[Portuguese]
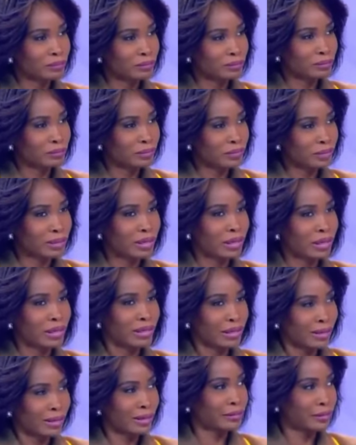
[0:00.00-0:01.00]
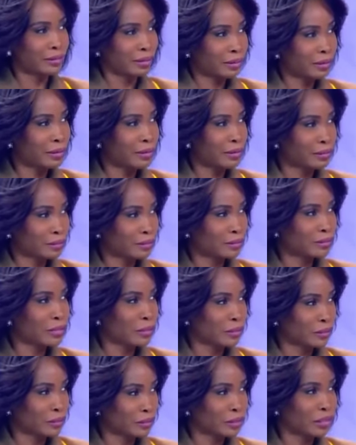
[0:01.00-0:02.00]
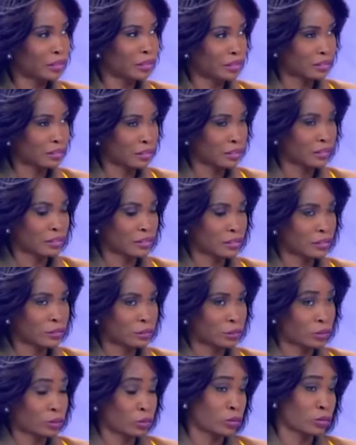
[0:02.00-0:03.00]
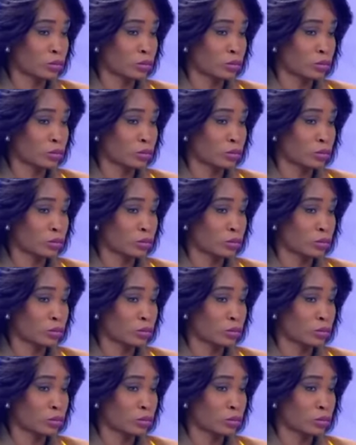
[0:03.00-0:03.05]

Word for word: que alerta esse, né? essa, essa, situações.